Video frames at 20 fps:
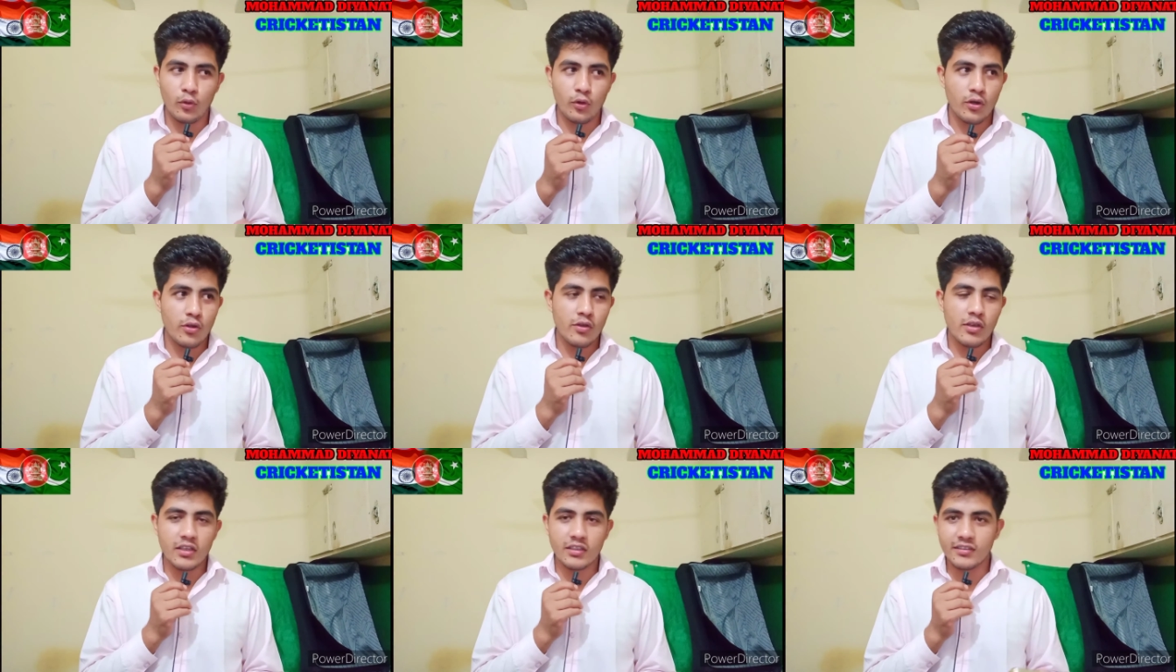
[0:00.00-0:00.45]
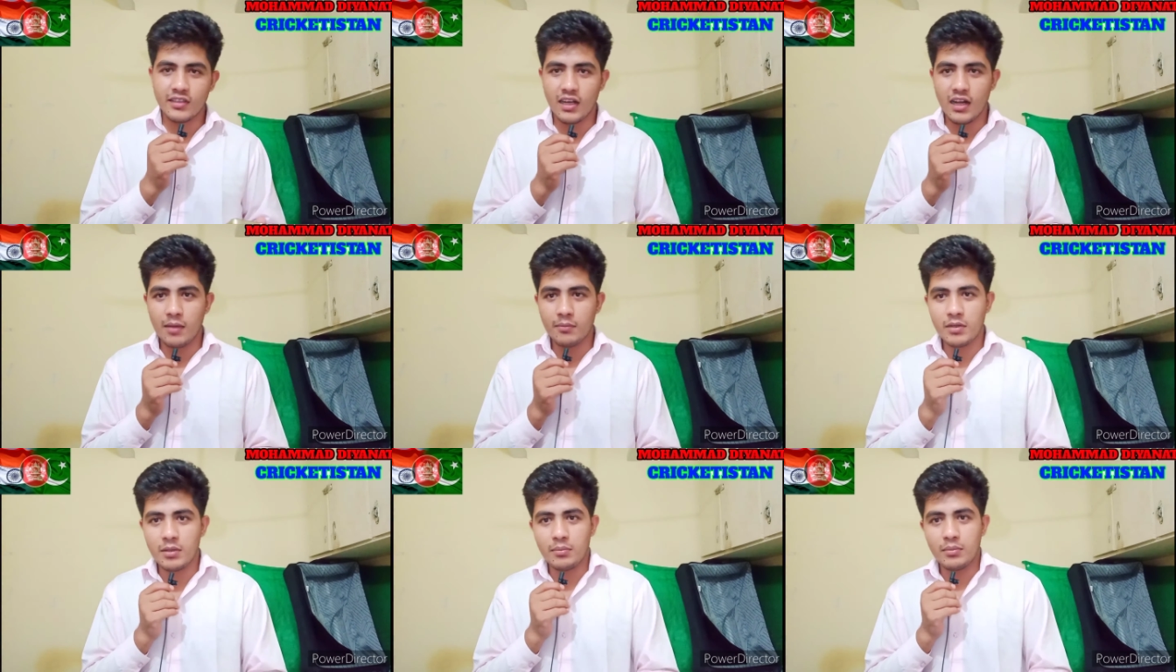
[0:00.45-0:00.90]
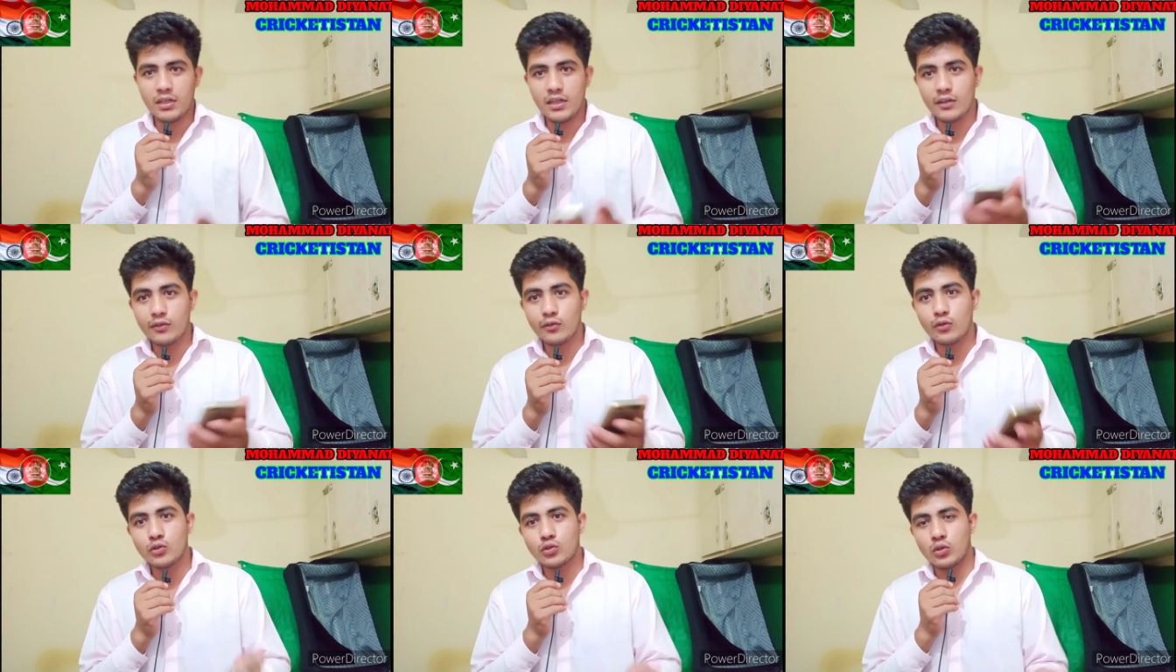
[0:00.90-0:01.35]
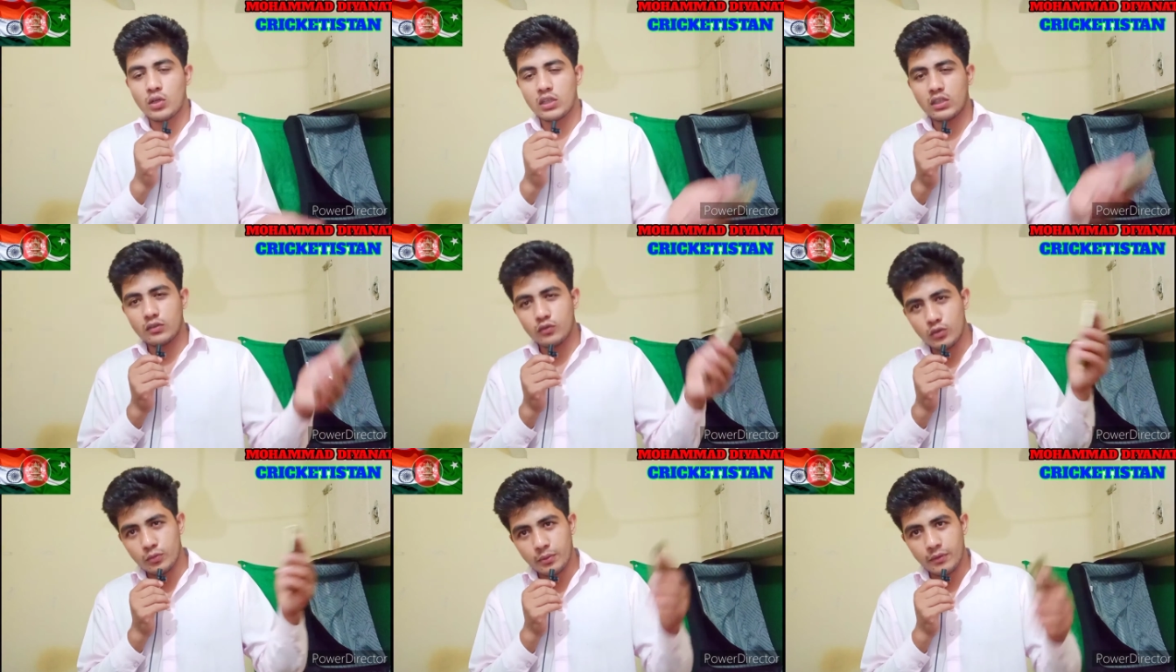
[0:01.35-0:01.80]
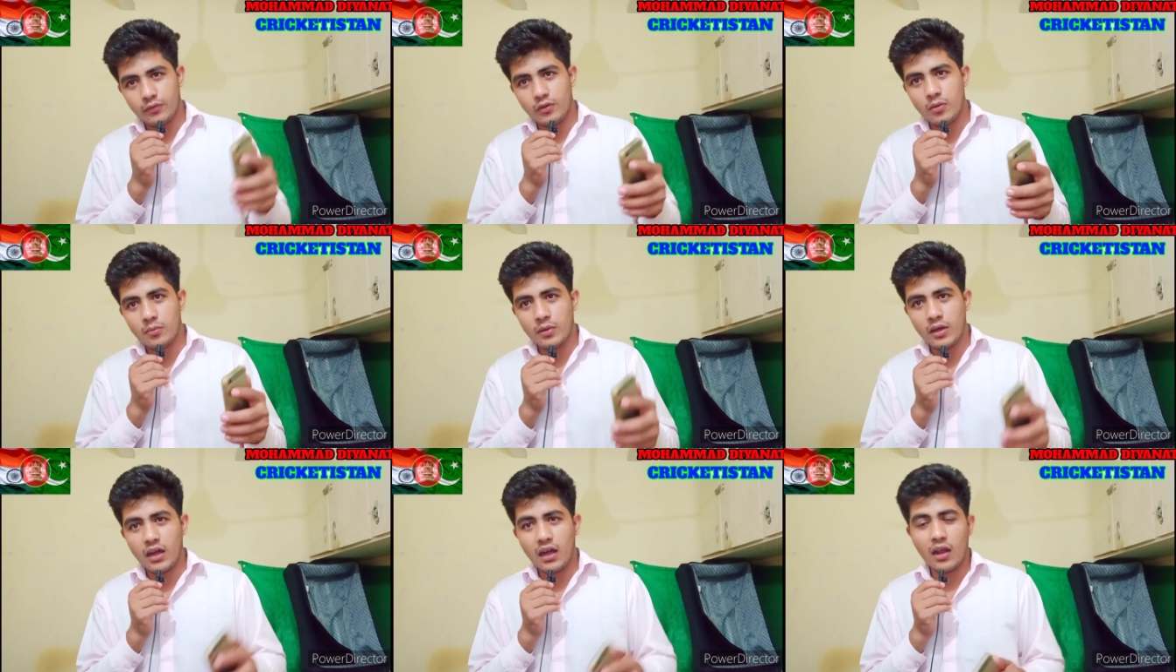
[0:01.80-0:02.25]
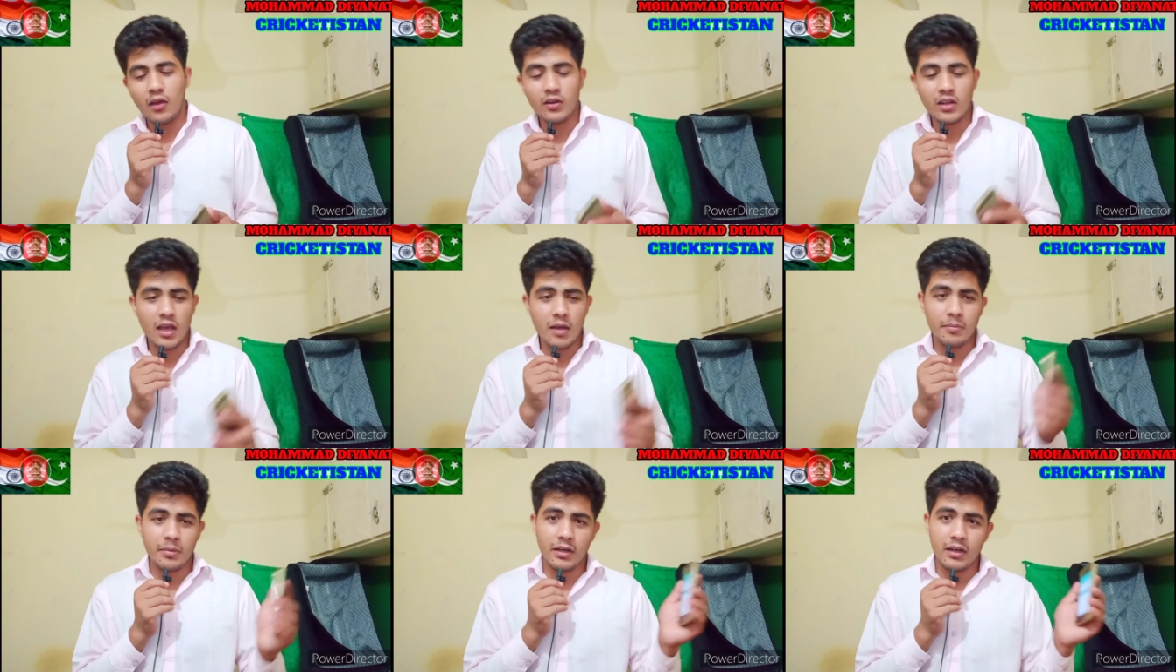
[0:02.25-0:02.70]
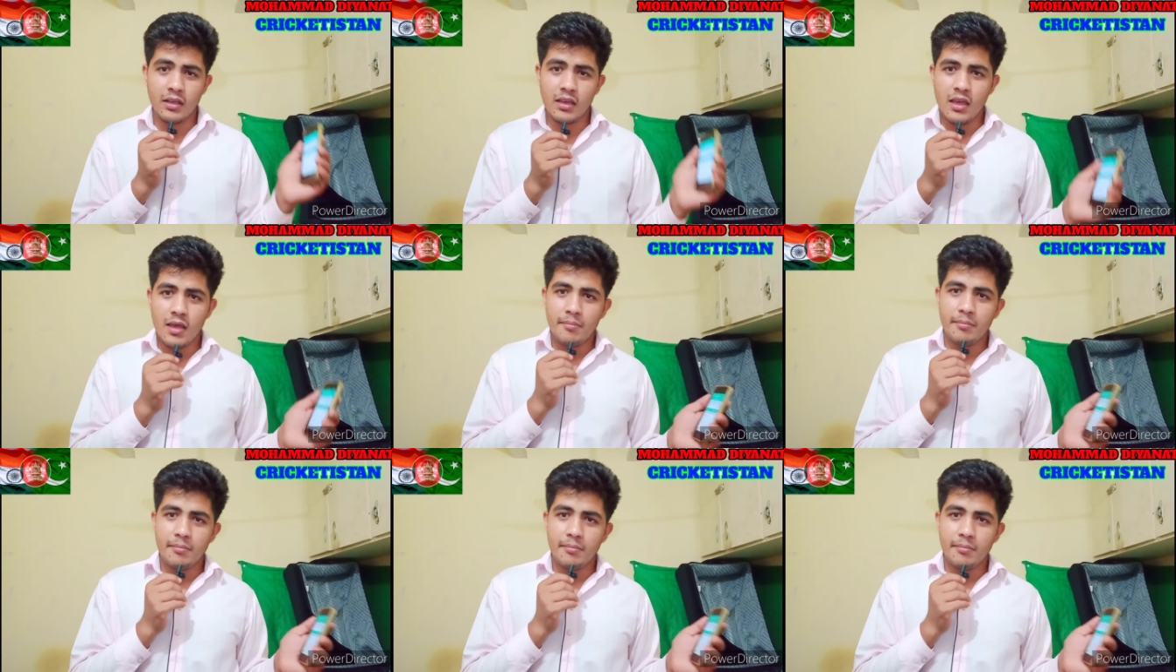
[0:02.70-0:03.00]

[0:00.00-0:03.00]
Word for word: बोल रहे हैं कि साला हमने मिलर को छोड़ा तो वो परफॉर्म कर रहा है और यहाँ पर